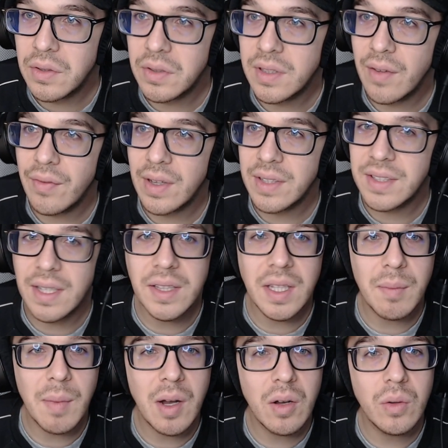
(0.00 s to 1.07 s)
esto esta
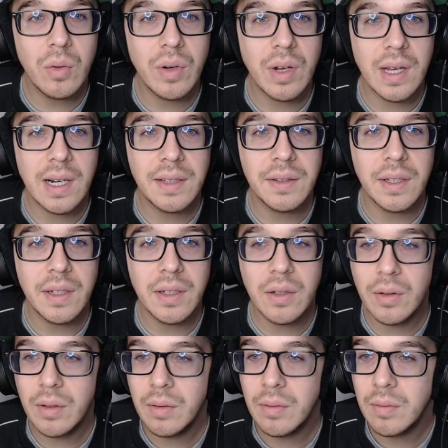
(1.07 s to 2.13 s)
bastante más oscura que la
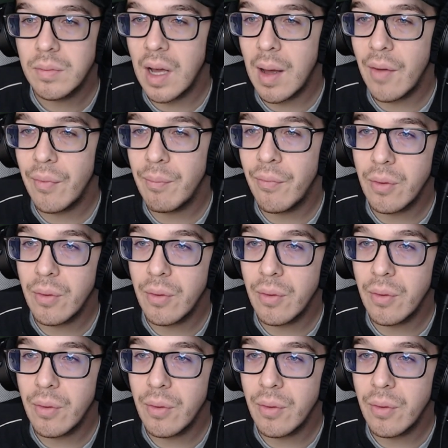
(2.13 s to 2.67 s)
anterior. La